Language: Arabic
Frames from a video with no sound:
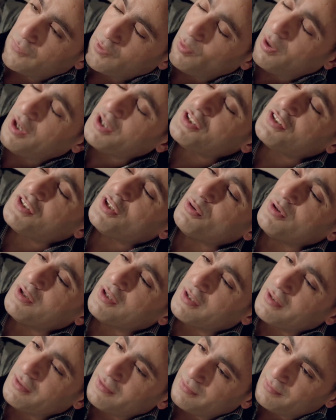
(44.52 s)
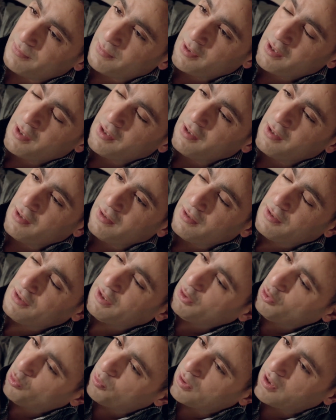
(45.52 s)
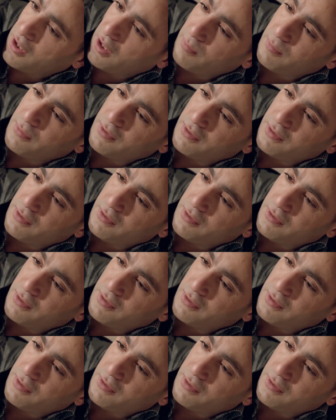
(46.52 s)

وحشنا كلنا ادعي له بالرحمه